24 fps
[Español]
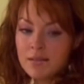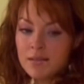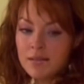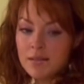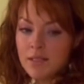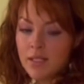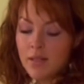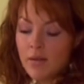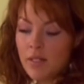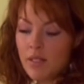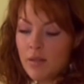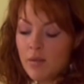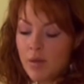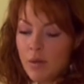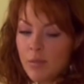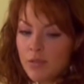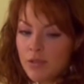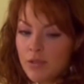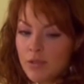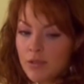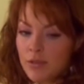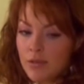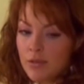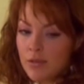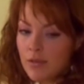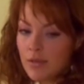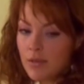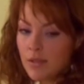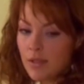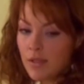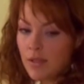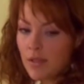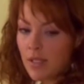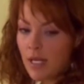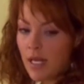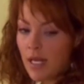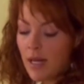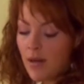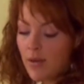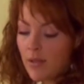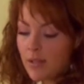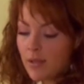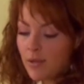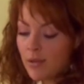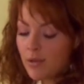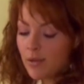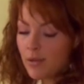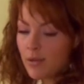Si averiguamos que
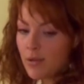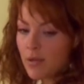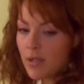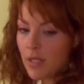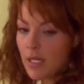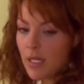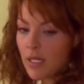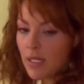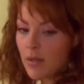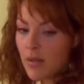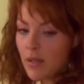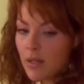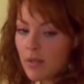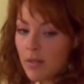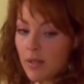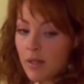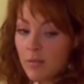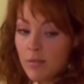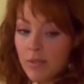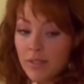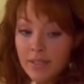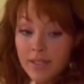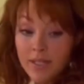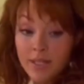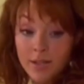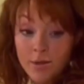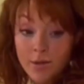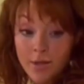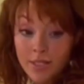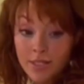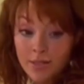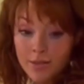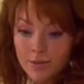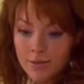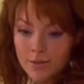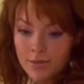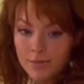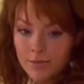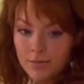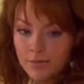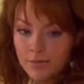Cabeto no tuvo nada que ver con la muerte de Abel, ¿no?